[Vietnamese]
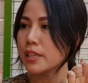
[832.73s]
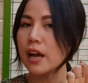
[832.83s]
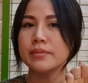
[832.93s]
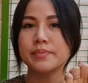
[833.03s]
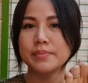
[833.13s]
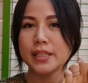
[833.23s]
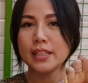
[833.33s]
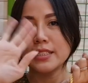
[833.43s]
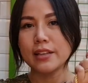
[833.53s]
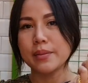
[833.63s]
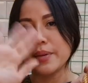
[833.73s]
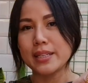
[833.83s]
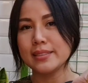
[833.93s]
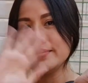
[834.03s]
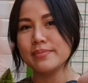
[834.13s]
Rồi, bây giờ thì chào tạm
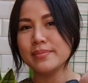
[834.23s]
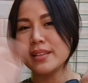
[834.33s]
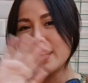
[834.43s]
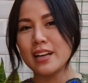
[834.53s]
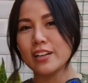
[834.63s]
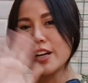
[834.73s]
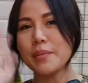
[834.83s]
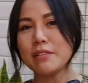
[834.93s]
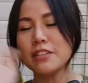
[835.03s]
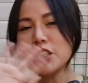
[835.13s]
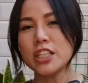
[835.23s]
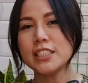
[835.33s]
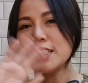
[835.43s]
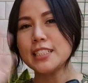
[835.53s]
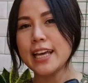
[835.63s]
biệt. Color Man
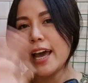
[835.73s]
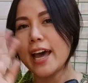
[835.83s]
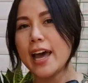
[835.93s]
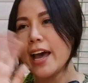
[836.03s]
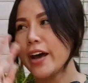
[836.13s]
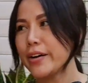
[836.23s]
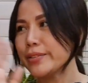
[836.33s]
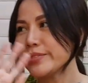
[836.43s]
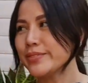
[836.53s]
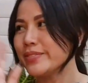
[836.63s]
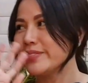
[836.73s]
Fashion xin chào.